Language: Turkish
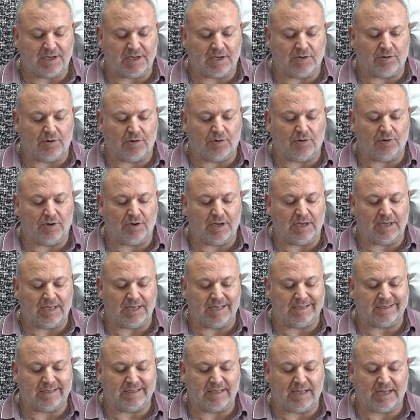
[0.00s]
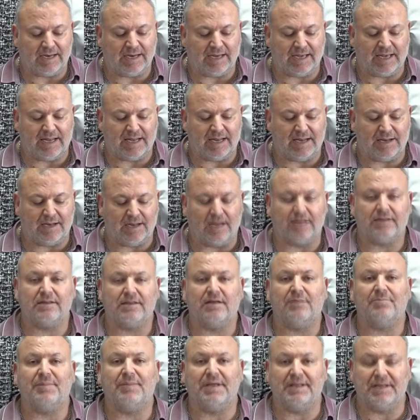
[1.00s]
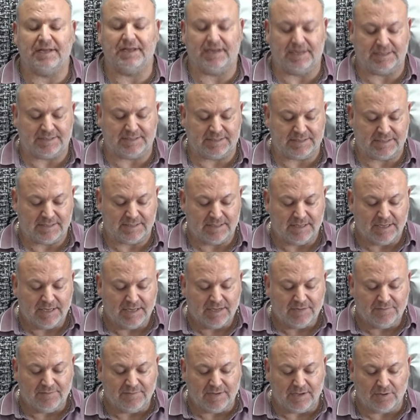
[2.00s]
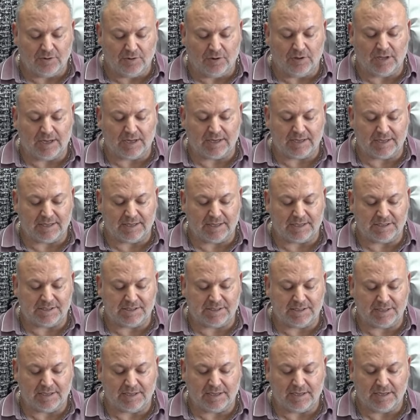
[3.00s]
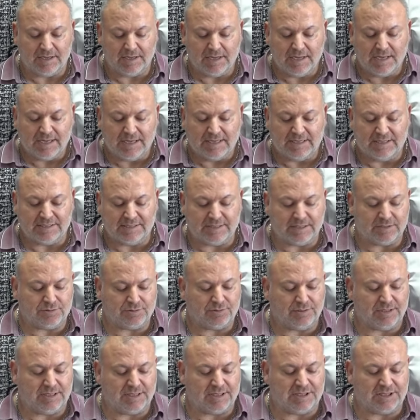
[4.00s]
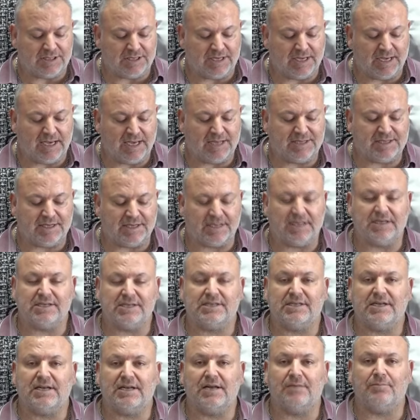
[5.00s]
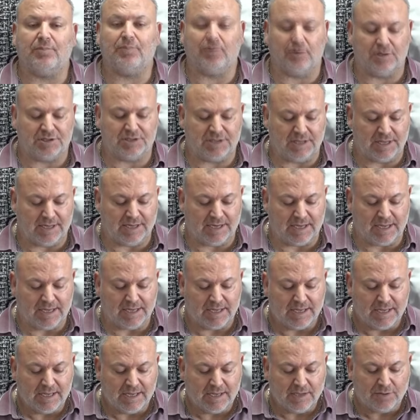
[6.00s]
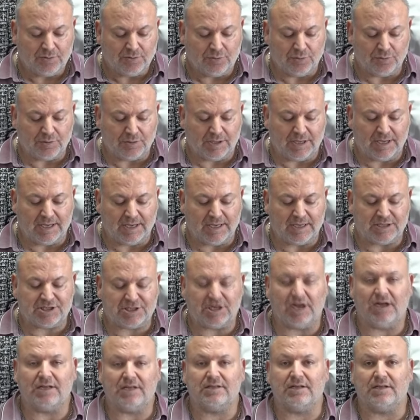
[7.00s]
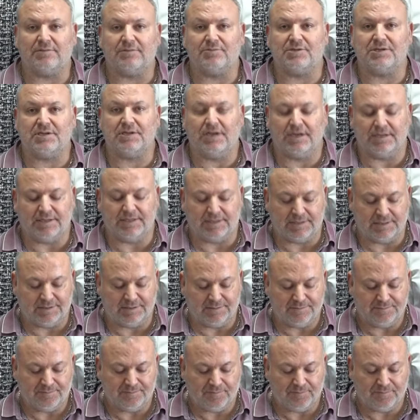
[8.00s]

rekor oyla iktidara gelen Adnan Menderes ve yol arkadaşları kısa süre içinde gerçekleştirilen projelere Türkiye'ye çağ atlatmışlardır.